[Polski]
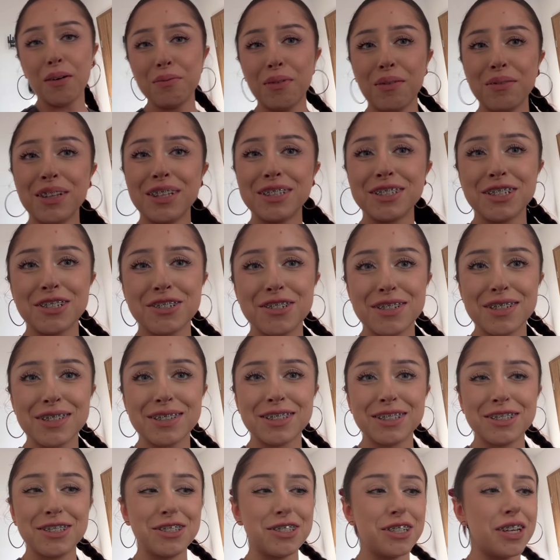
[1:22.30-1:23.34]
Mam nadzieję, że
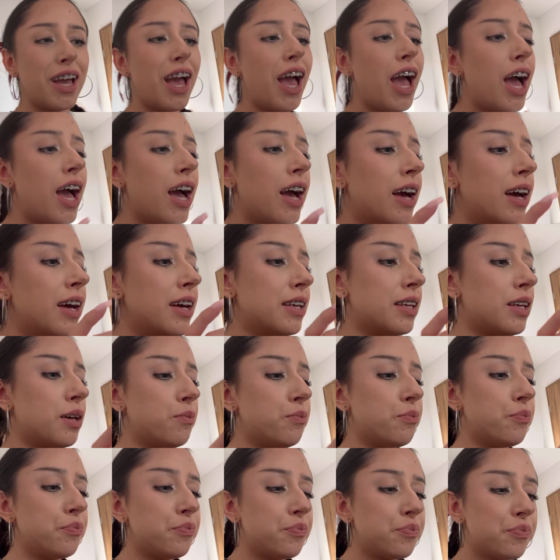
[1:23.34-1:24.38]
jest G. Jem.
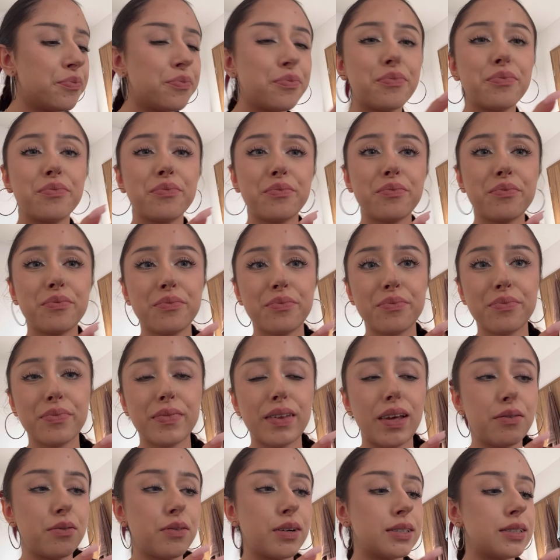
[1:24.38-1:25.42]

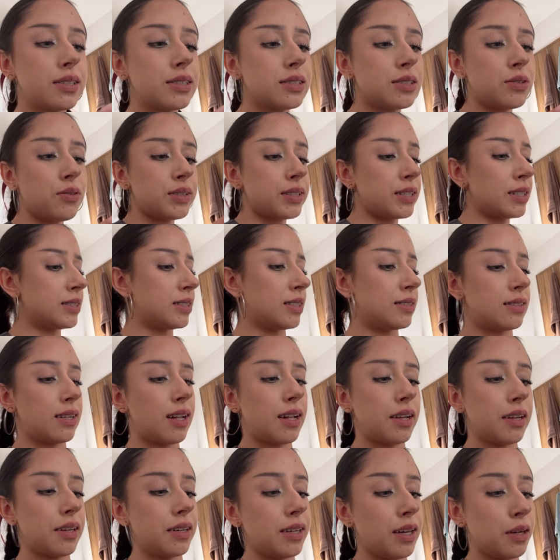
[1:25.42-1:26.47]
W ogóle to jest sałatka
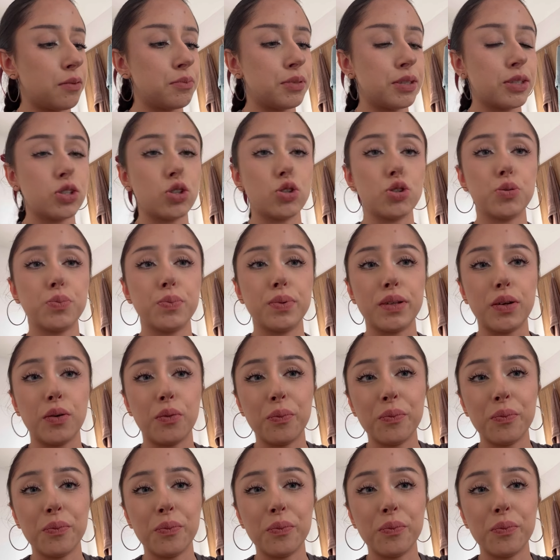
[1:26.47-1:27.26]
Cezary, jakby ktoś pytał.